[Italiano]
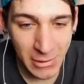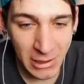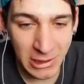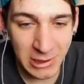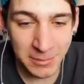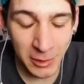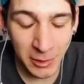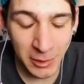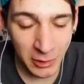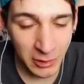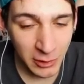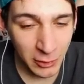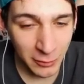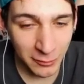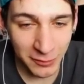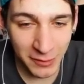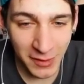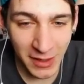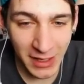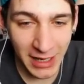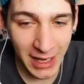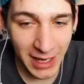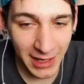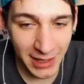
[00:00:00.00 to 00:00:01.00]
Spero di non
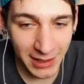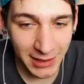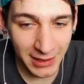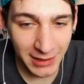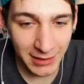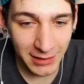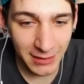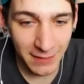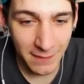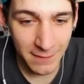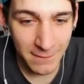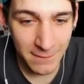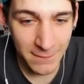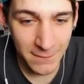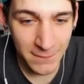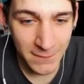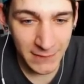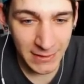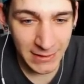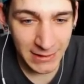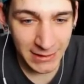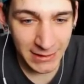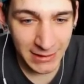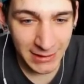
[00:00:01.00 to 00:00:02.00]
failare.
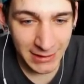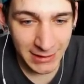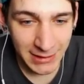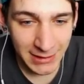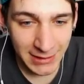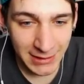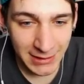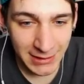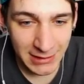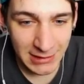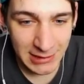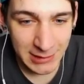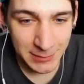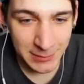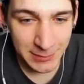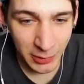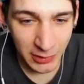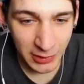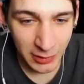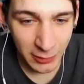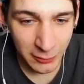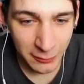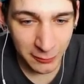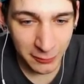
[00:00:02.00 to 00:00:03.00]

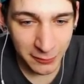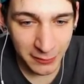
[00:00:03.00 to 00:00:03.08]
Spero di non